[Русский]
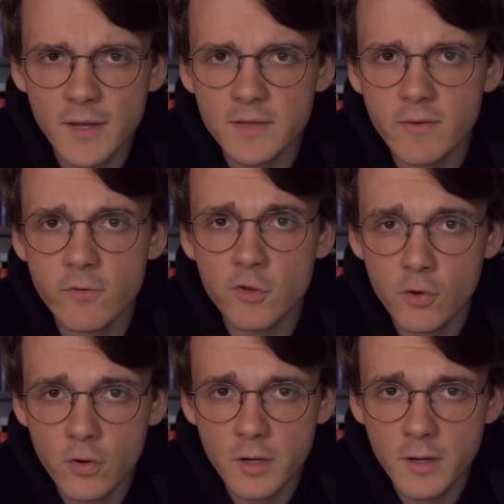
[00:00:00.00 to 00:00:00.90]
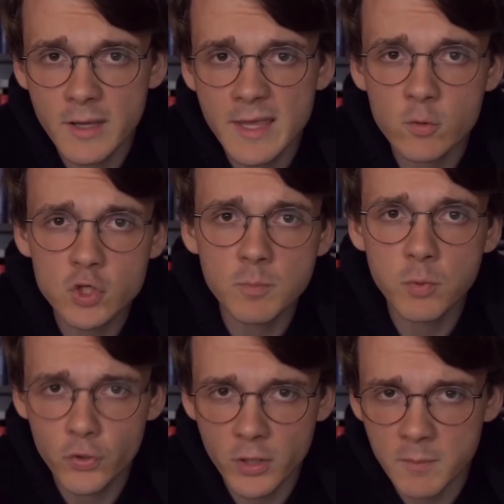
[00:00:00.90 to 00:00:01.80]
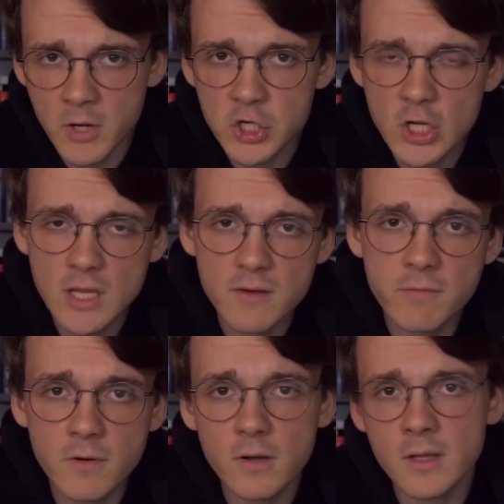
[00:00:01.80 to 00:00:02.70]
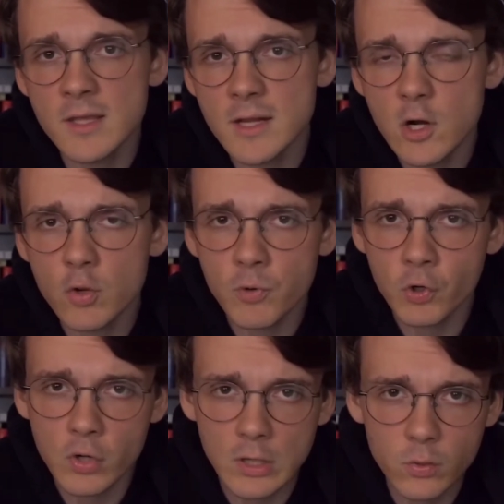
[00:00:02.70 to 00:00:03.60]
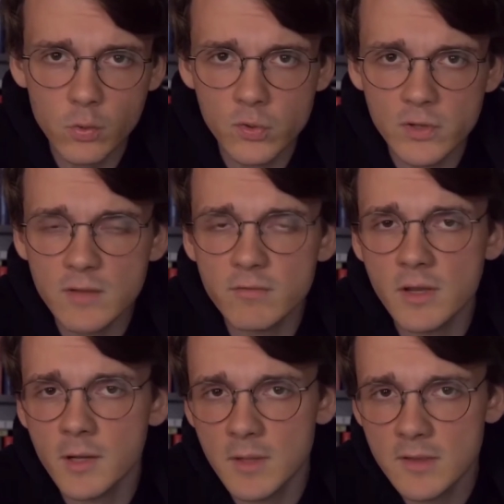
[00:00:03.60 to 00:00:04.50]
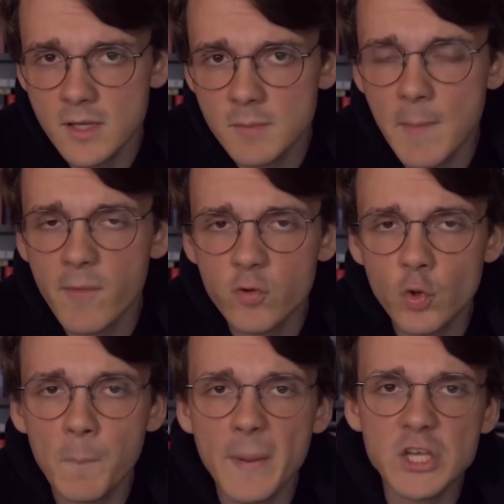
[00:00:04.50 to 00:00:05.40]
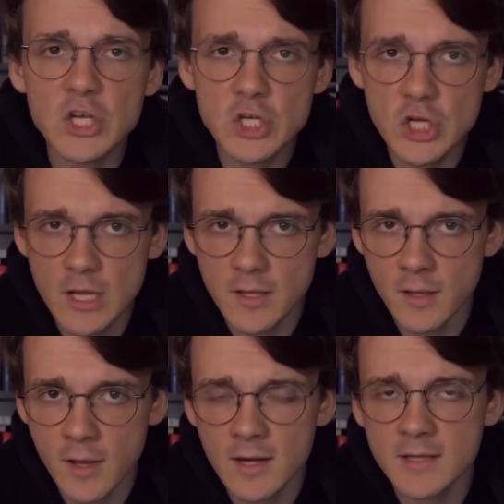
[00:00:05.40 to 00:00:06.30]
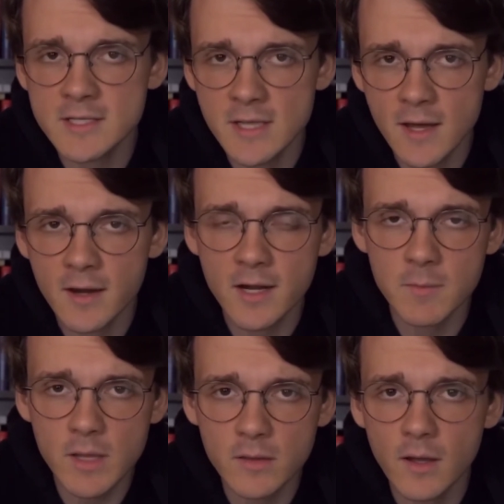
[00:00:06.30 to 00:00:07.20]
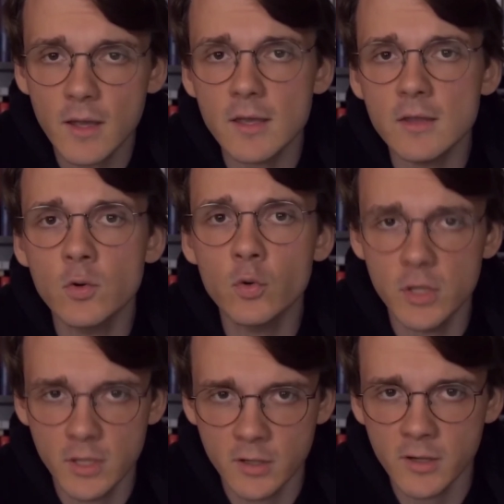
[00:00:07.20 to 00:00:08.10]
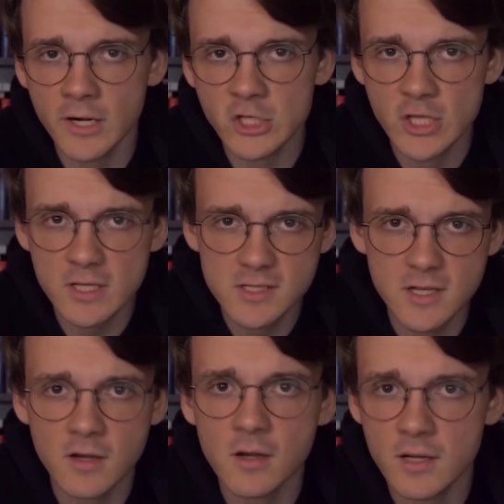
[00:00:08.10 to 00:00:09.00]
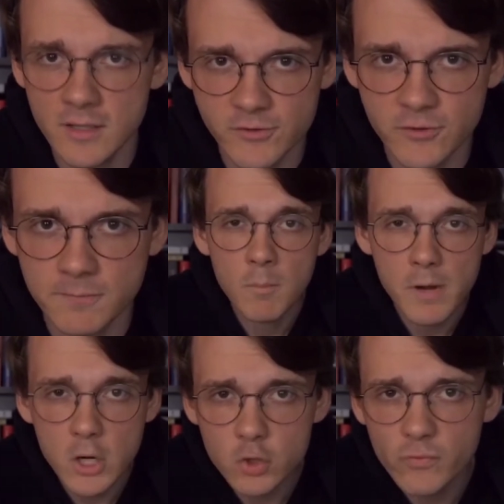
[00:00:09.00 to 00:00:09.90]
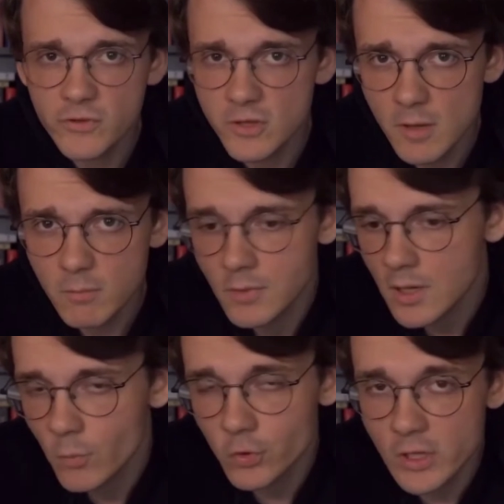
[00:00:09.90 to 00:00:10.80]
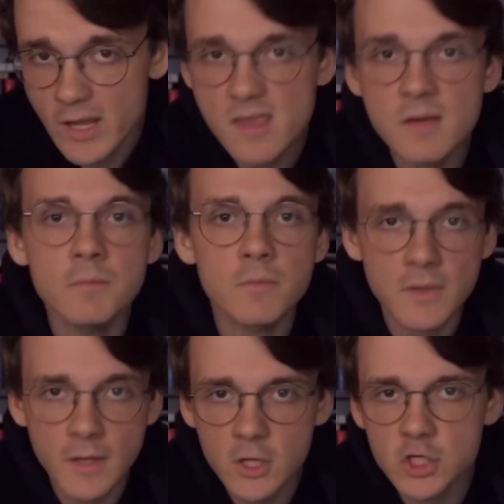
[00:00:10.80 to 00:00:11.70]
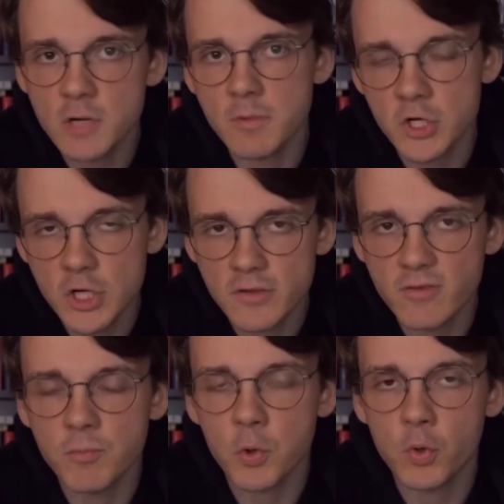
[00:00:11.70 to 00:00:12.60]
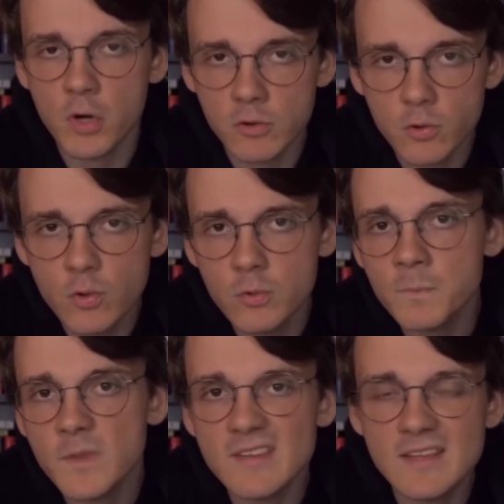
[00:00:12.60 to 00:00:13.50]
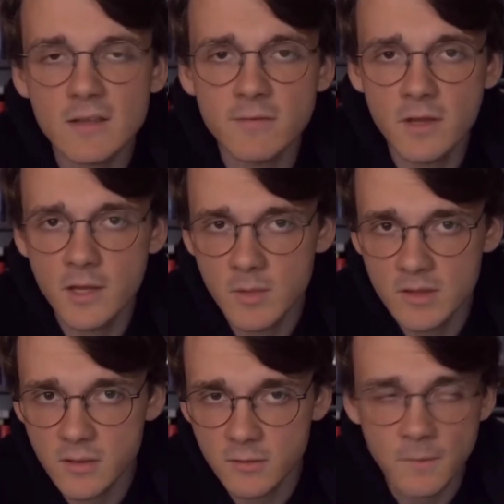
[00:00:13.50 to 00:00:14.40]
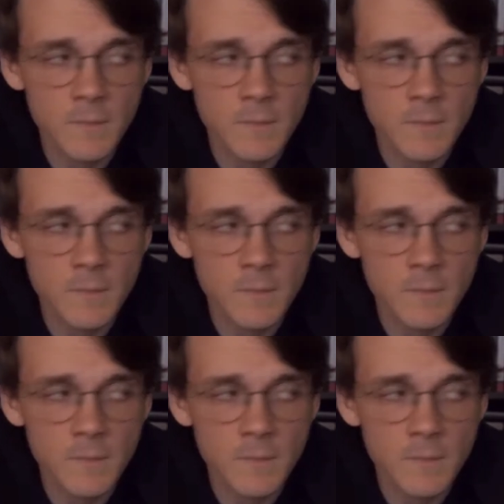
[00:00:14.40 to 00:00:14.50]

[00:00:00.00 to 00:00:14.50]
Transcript: этого видеоролика я уже подал обращение в Генеральную прокуратуру и Следственный комитет по поводу похищения Алексея Охременко и других гражданских лиц. Прошу всем, кому не лень, также обращаться в прокуратуру и Следственный комитет.